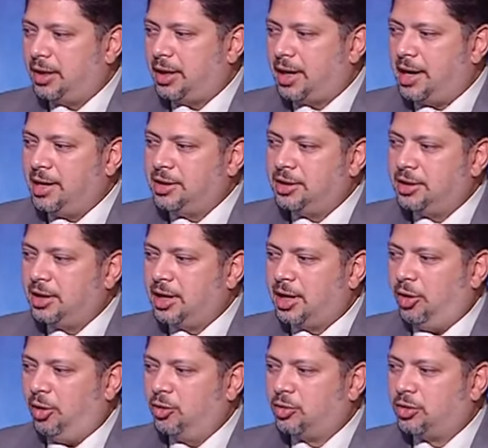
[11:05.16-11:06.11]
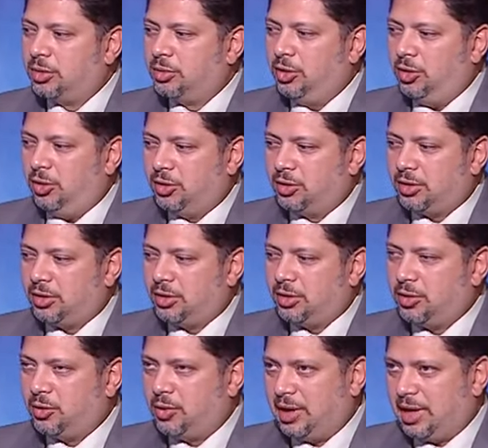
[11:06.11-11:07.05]
عندي الحر بالحر
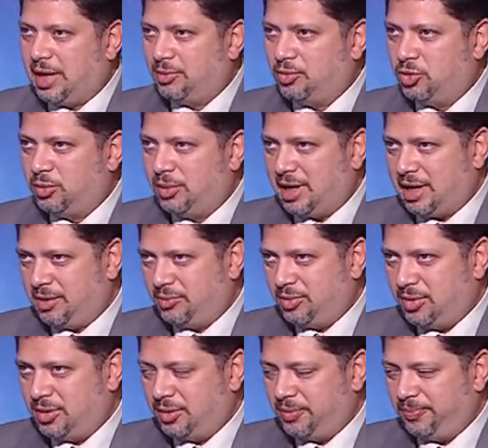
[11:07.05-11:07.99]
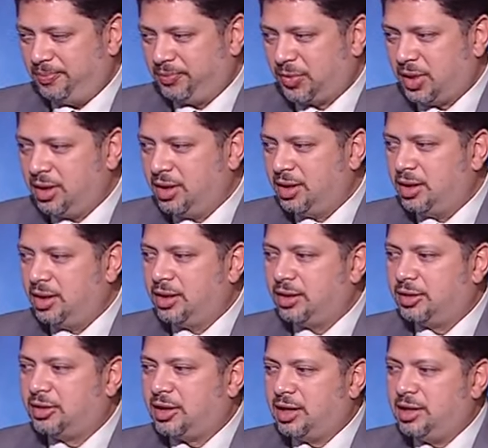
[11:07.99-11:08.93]
والعبد بالعبد نعم
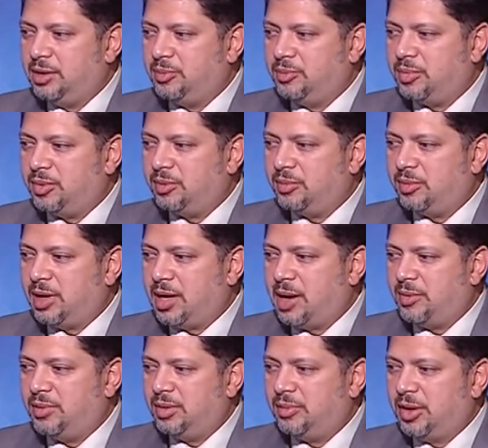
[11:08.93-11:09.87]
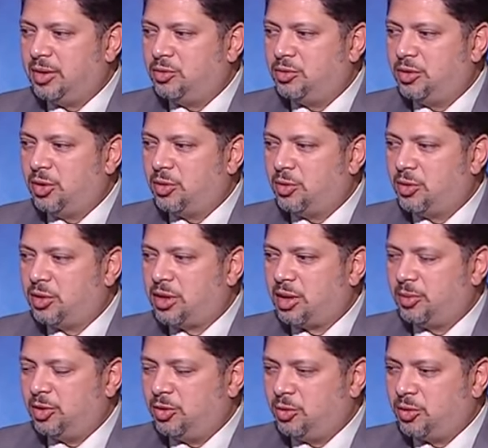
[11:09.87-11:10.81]
طيب قبل ما يقول الانثى
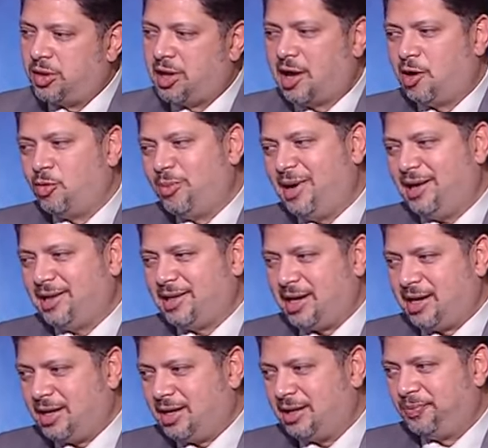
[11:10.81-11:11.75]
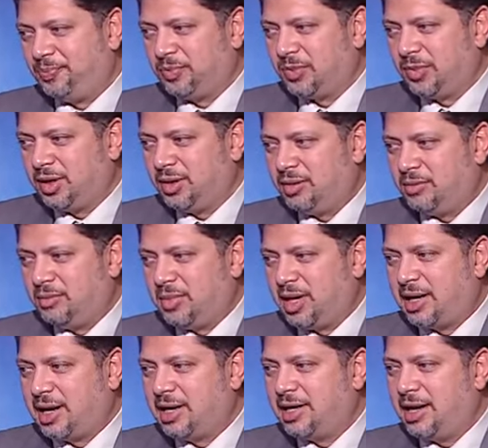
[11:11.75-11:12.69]
بالانثى او بعدها نعم.
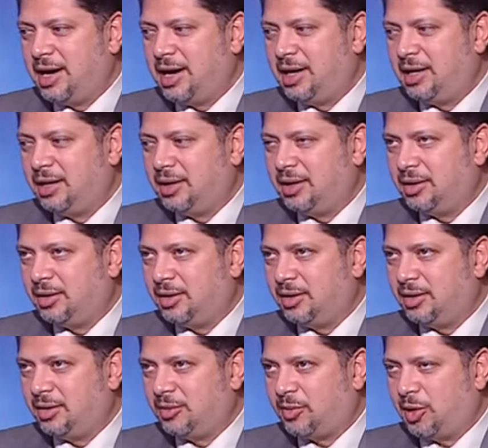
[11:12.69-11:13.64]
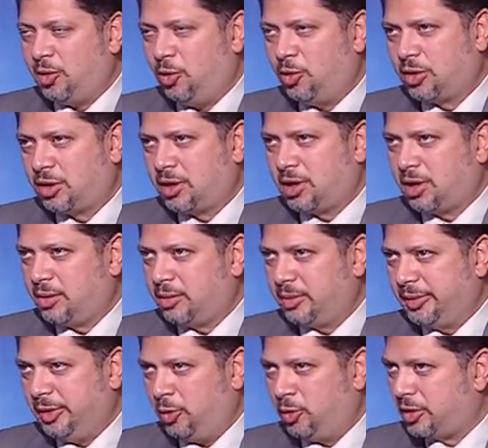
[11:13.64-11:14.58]
كان قال والحره
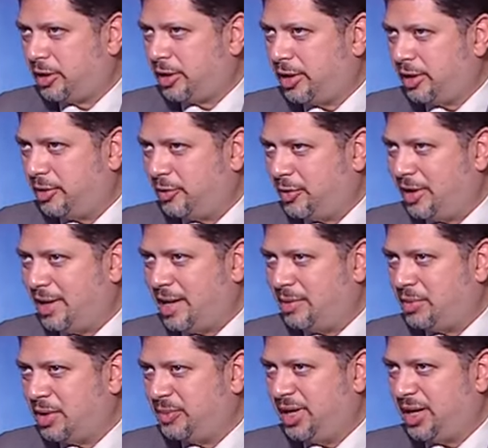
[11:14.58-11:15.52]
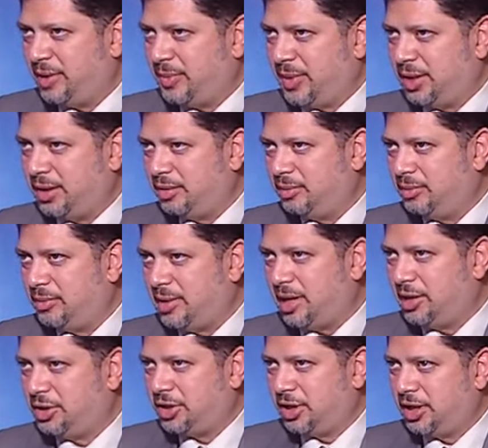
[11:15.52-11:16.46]
بالحره والامه بالامه آه. ما
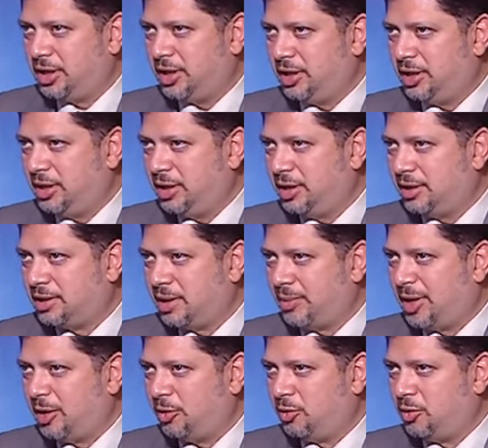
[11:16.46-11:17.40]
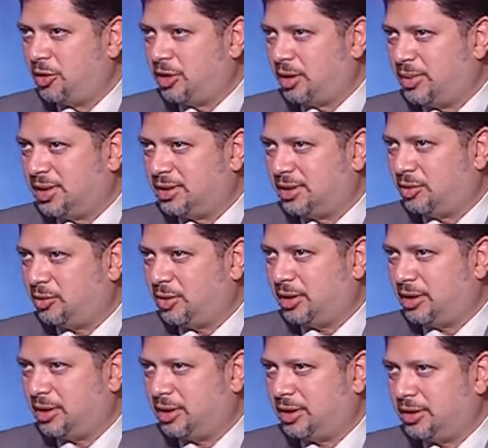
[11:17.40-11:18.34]
قالش كده ليه ليه سابها انثى بس
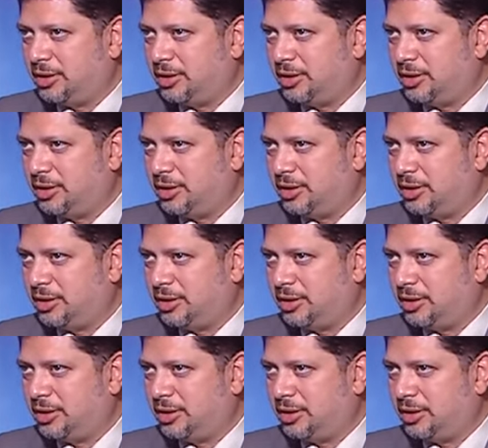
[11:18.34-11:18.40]
لوحدها